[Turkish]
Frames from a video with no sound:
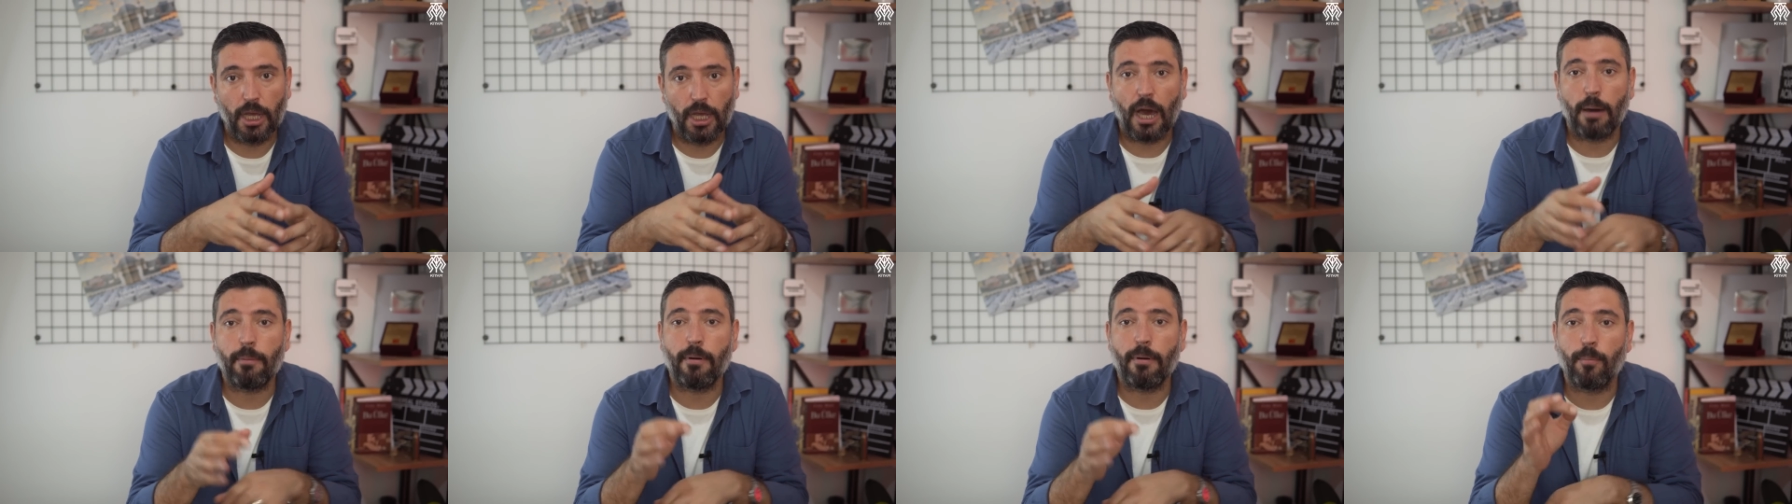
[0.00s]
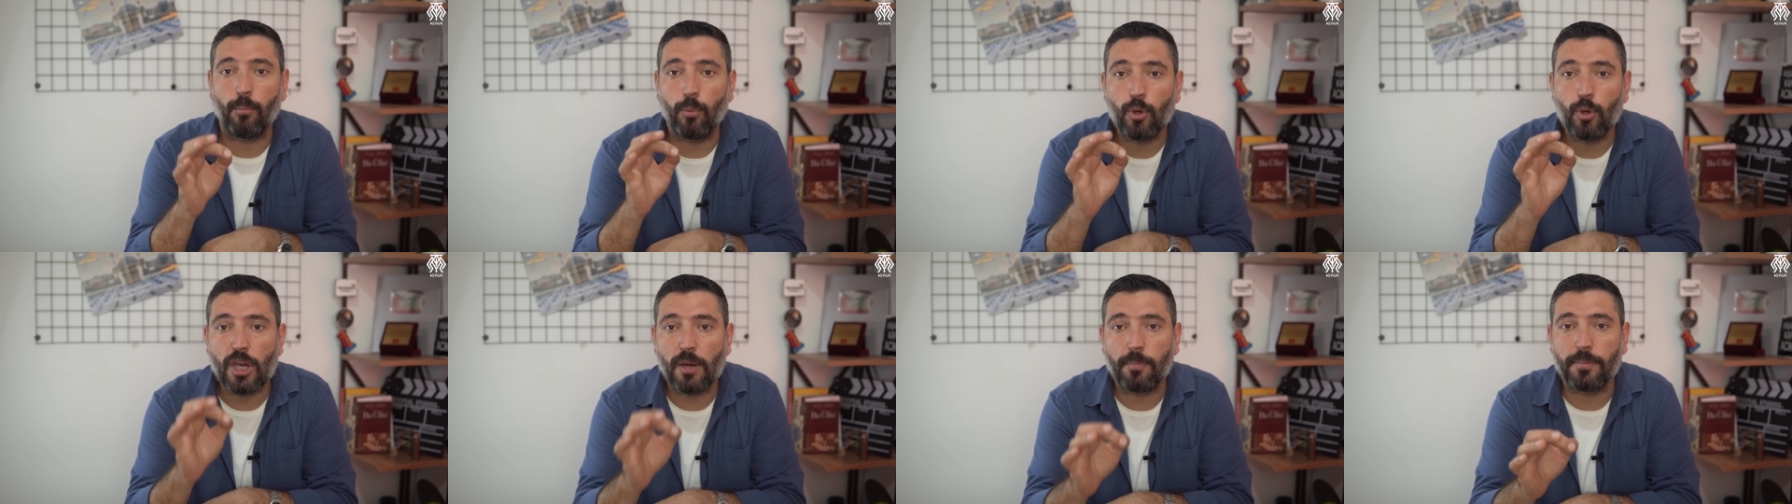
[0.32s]

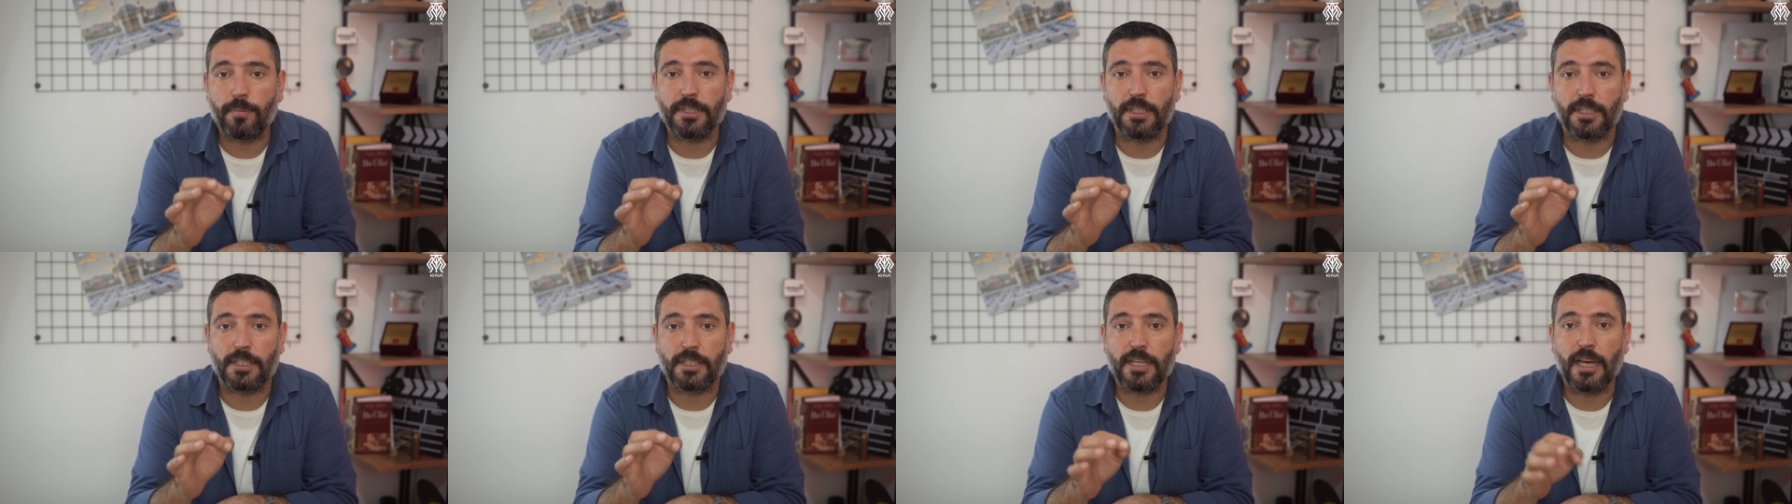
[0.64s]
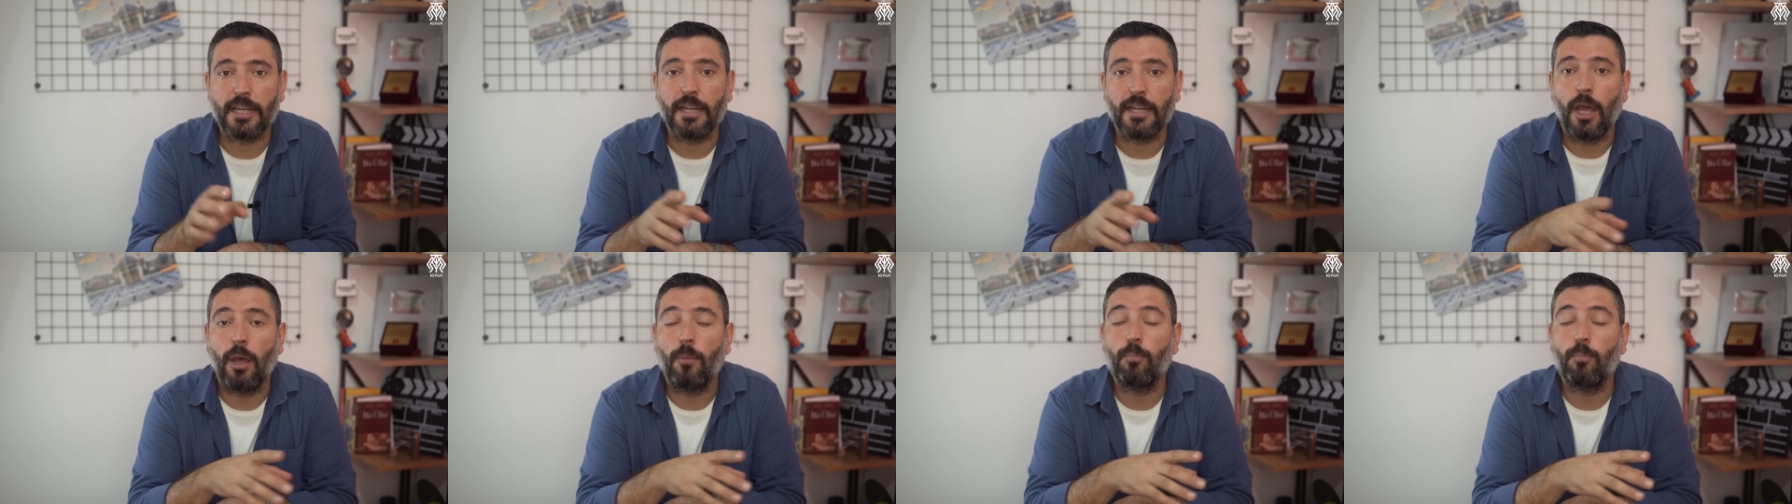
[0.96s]
Ama bu
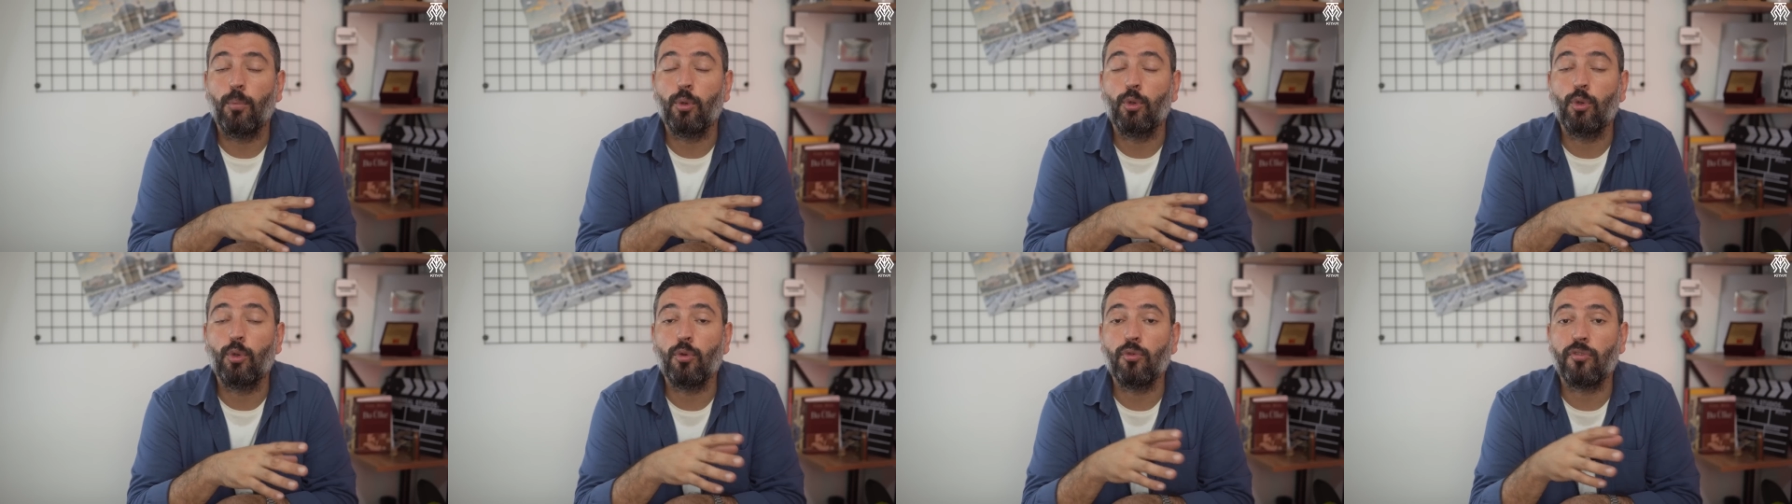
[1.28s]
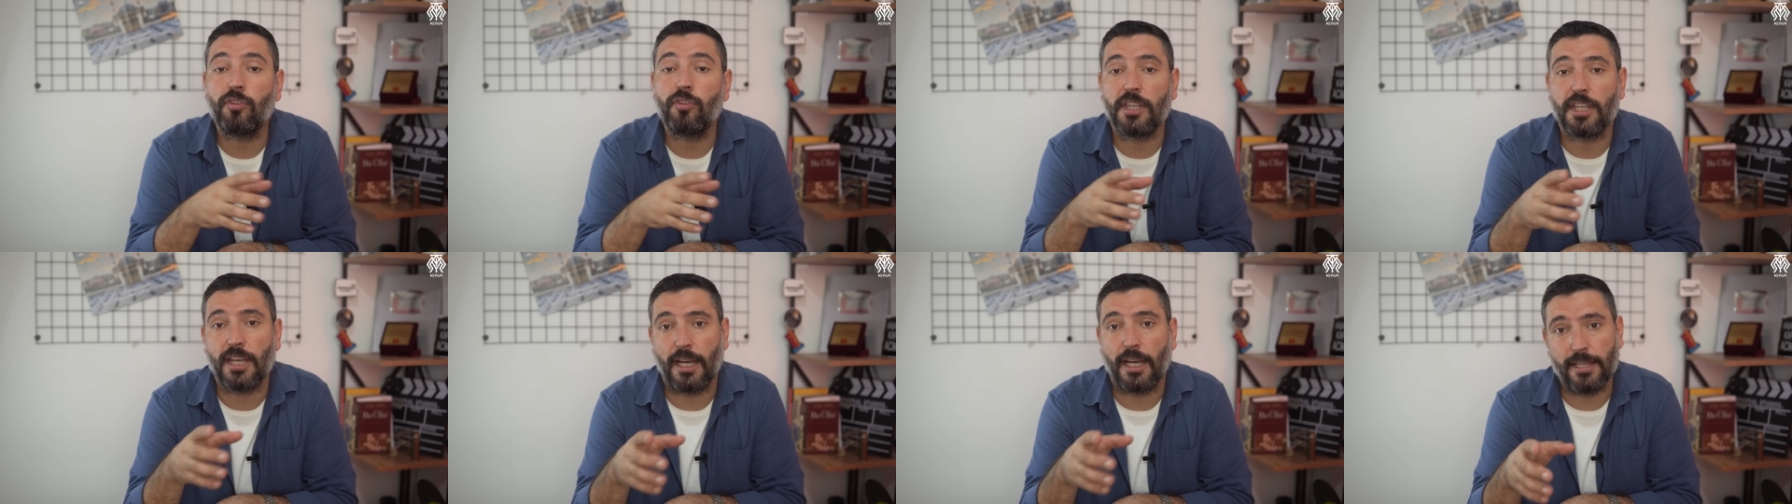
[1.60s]
yapılırken bütün
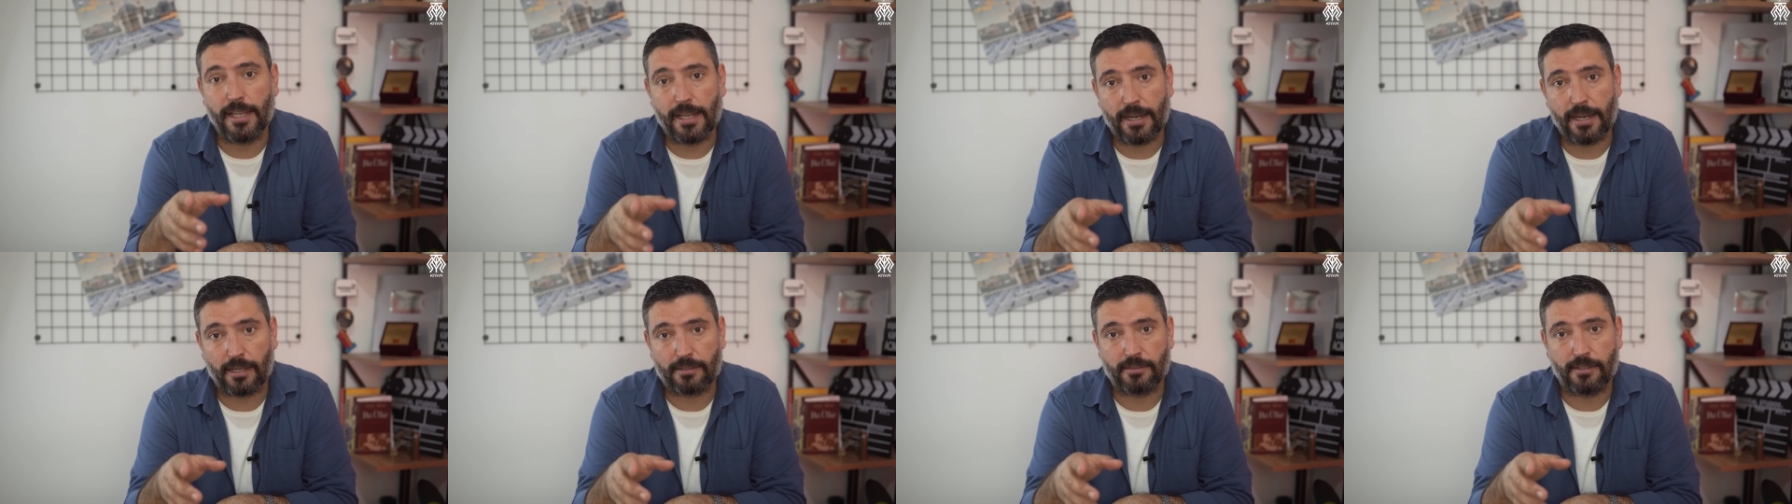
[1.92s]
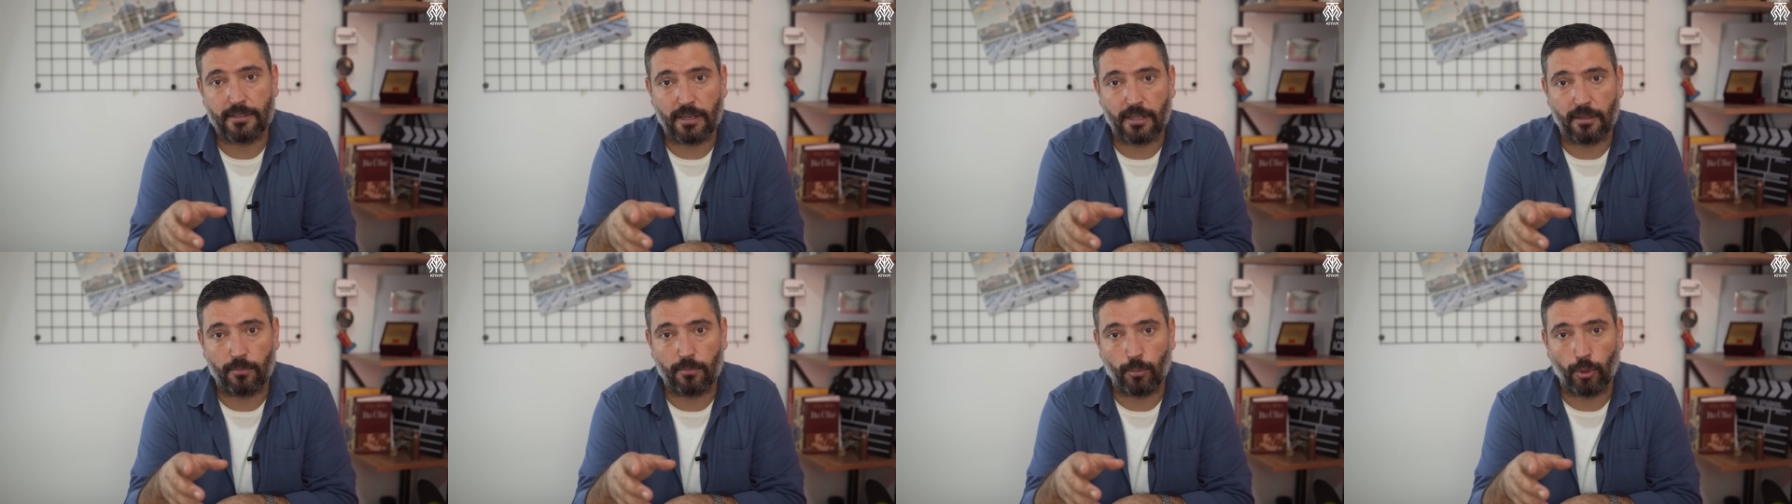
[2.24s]
sinyaller
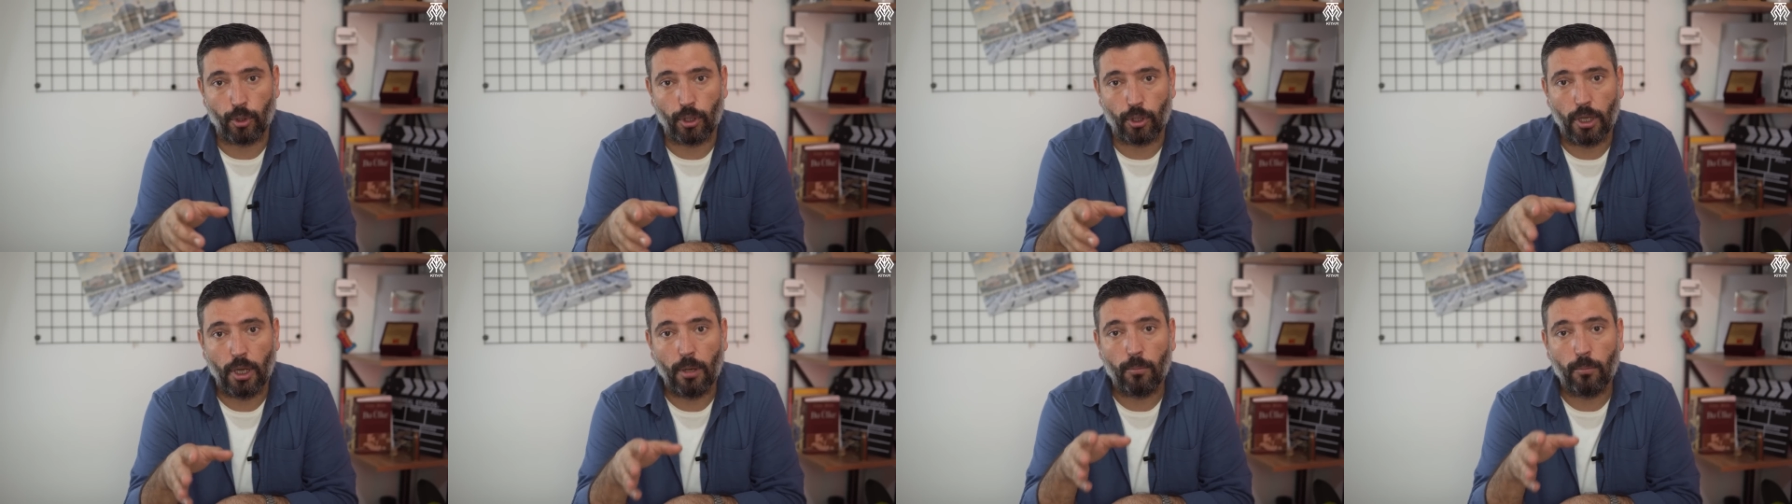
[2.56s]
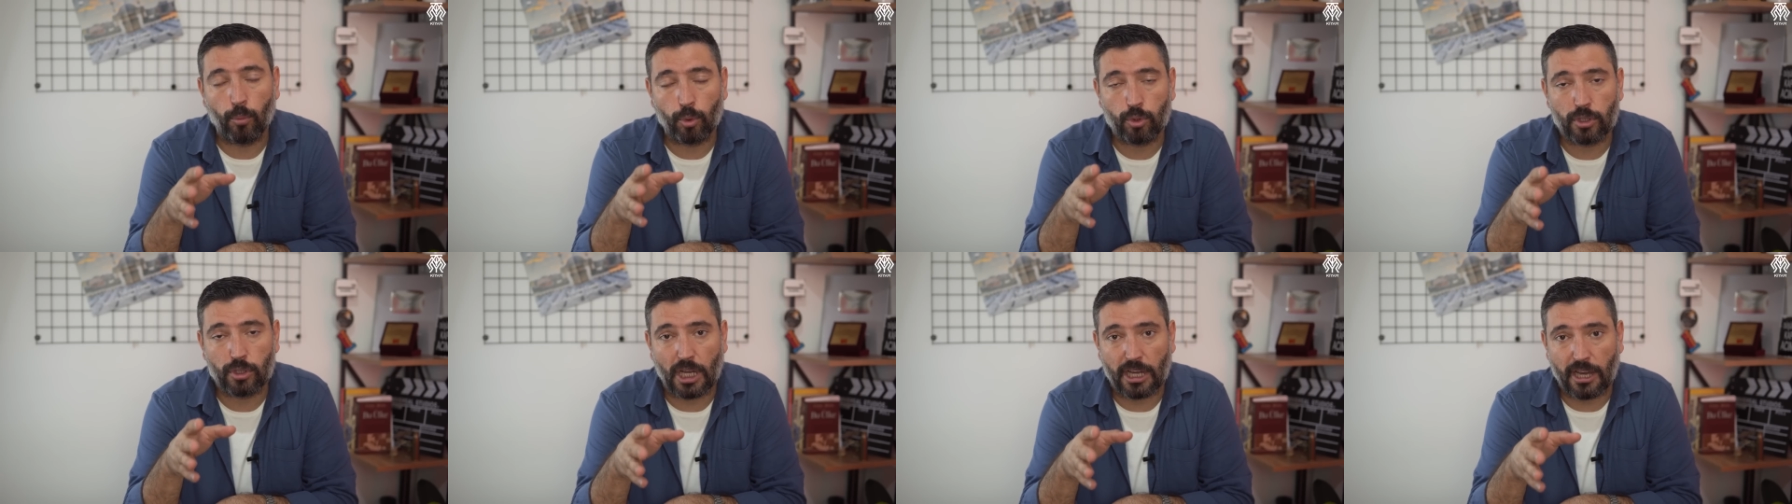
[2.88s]
aktarılmıyor.
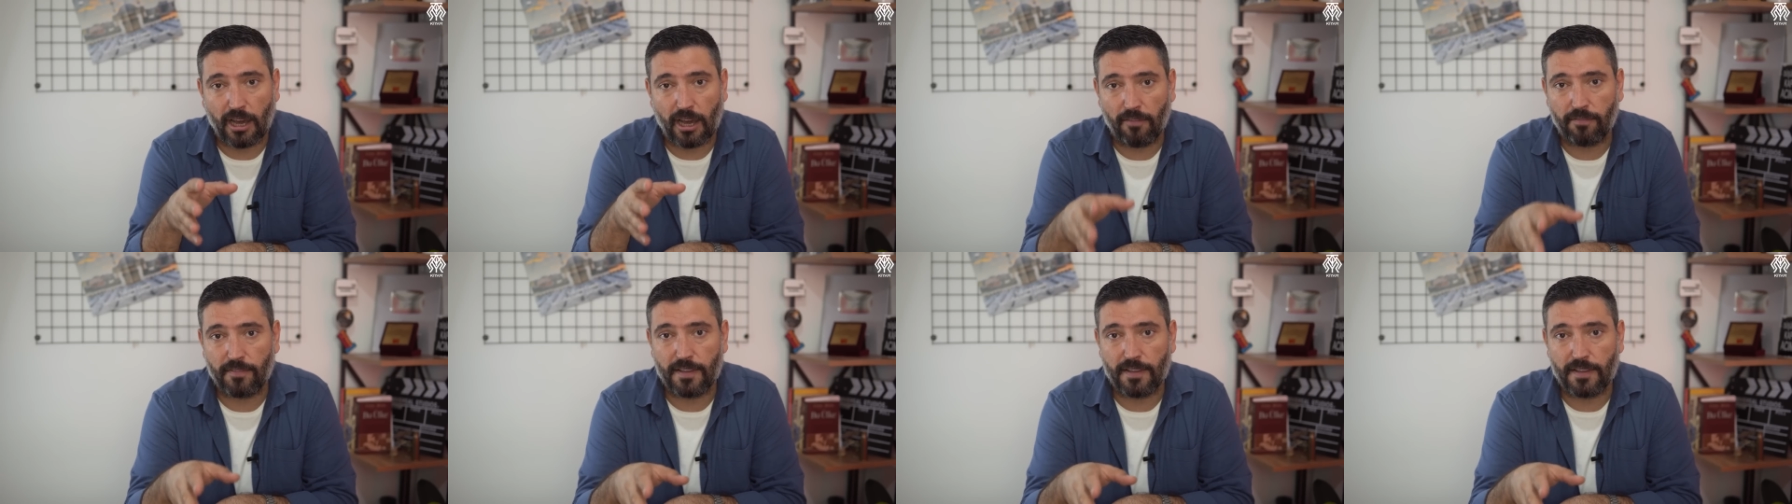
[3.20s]
Mutlaka